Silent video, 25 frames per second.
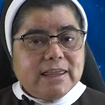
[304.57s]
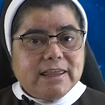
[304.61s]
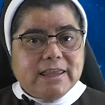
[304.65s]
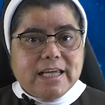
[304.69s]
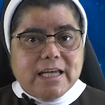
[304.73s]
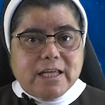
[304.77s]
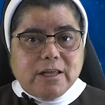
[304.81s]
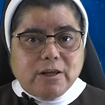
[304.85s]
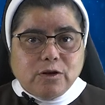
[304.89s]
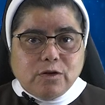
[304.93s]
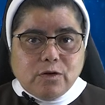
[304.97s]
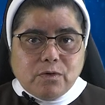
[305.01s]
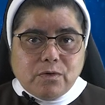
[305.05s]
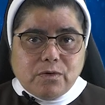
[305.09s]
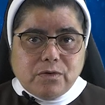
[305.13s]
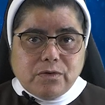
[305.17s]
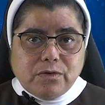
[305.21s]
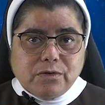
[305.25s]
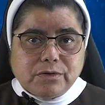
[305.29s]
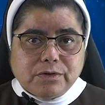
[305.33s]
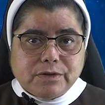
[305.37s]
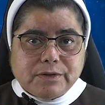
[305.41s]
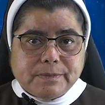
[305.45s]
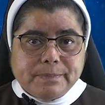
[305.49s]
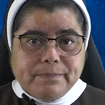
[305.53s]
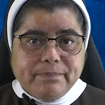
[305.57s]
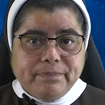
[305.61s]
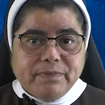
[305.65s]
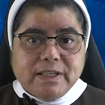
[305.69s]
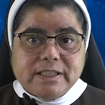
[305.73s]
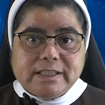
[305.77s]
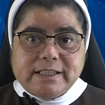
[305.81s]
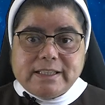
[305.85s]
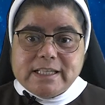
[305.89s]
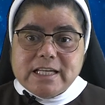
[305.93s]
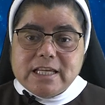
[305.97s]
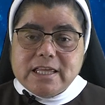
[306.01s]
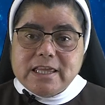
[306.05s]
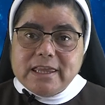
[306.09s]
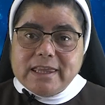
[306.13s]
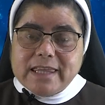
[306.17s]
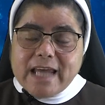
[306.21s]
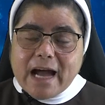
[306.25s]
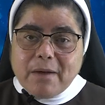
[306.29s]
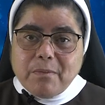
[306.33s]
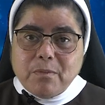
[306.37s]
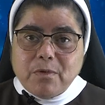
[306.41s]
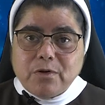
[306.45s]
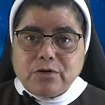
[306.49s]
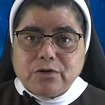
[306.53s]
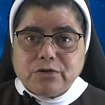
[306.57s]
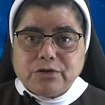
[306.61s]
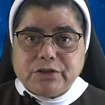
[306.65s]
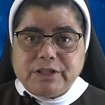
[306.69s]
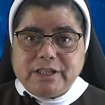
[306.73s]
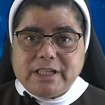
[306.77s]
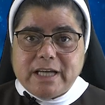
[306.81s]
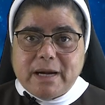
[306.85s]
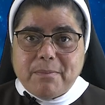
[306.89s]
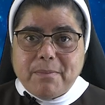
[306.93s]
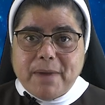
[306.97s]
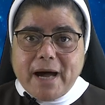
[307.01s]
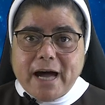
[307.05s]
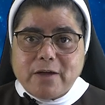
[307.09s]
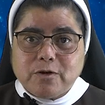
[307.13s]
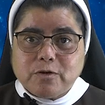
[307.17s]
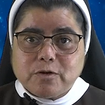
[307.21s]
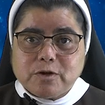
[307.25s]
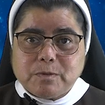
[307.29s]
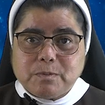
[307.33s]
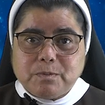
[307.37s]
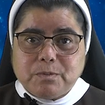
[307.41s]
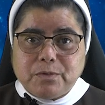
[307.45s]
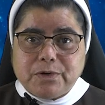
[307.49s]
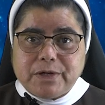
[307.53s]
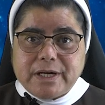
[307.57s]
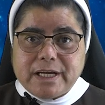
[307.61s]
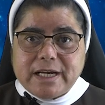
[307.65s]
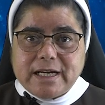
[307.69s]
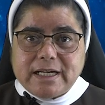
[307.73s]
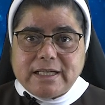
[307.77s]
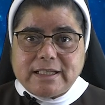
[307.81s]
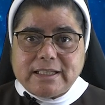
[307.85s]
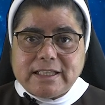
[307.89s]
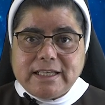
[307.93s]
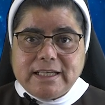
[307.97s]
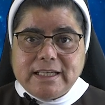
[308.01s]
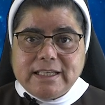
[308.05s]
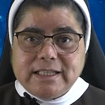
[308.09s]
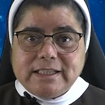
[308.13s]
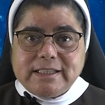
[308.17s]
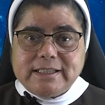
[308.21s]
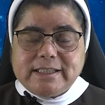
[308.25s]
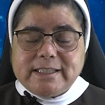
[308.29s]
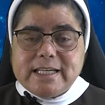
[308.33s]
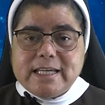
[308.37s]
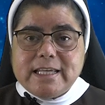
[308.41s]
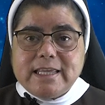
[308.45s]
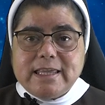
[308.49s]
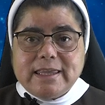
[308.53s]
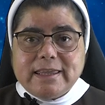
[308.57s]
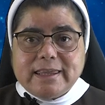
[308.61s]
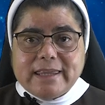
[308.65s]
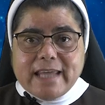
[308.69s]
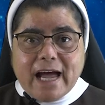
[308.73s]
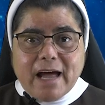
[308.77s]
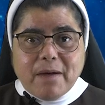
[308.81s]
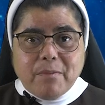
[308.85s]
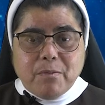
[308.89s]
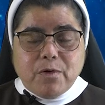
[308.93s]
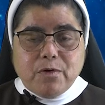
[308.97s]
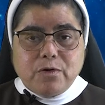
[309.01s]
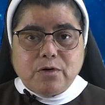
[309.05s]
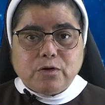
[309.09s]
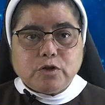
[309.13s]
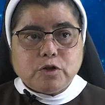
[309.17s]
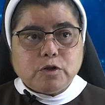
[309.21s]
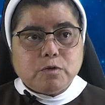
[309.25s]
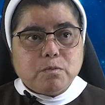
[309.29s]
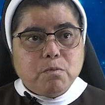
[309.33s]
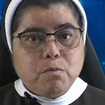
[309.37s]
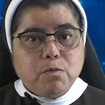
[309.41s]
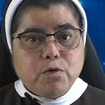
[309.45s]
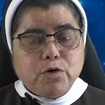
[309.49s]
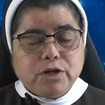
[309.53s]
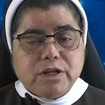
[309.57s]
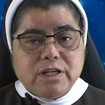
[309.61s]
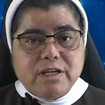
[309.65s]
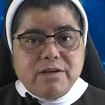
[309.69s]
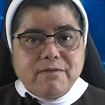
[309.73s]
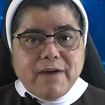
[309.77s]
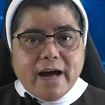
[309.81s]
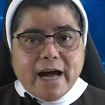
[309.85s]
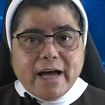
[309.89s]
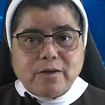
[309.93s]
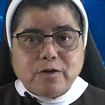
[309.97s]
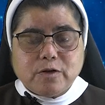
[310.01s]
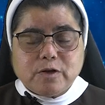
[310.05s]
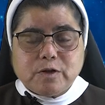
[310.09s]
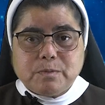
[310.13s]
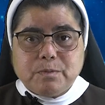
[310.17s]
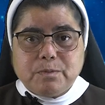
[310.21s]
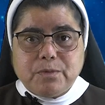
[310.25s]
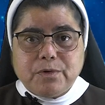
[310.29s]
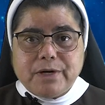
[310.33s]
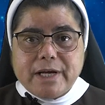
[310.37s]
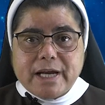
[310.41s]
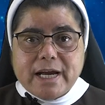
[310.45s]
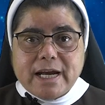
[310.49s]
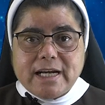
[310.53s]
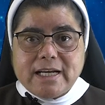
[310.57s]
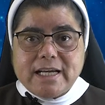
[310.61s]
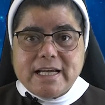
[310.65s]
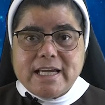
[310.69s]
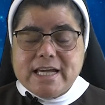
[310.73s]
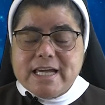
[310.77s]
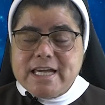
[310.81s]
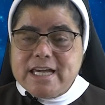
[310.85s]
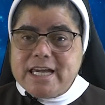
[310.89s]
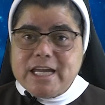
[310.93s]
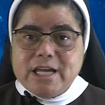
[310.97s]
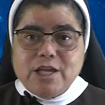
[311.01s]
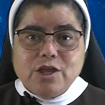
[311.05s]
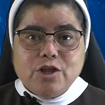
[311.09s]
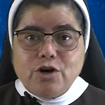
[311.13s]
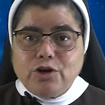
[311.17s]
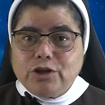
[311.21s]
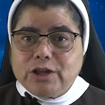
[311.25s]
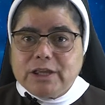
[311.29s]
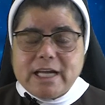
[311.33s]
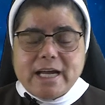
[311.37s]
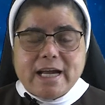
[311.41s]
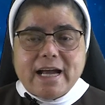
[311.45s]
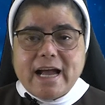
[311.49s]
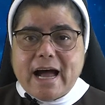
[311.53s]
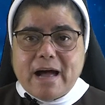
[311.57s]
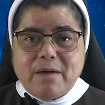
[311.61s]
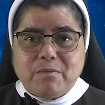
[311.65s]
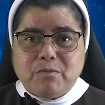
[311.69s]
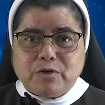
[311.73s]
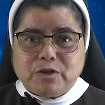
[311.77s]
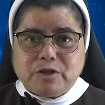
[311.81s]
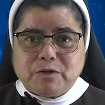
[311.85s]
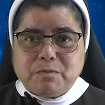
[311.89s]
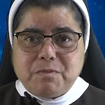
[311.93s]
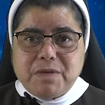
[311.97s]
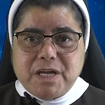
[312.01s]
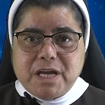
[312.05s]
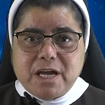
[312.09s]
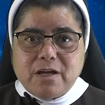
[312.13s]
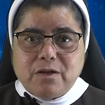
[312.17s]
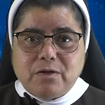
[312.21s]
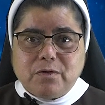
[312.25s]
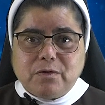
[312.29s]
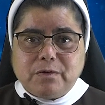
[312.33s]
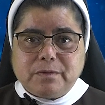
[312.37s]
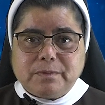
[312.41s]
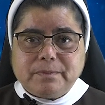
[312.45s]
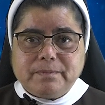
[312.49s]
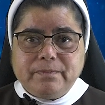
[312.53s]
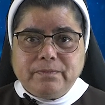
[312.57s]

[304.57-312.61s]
de todos. Sintámonos llamados por Él, sintámonos motivados por Él y no tengamos miedo.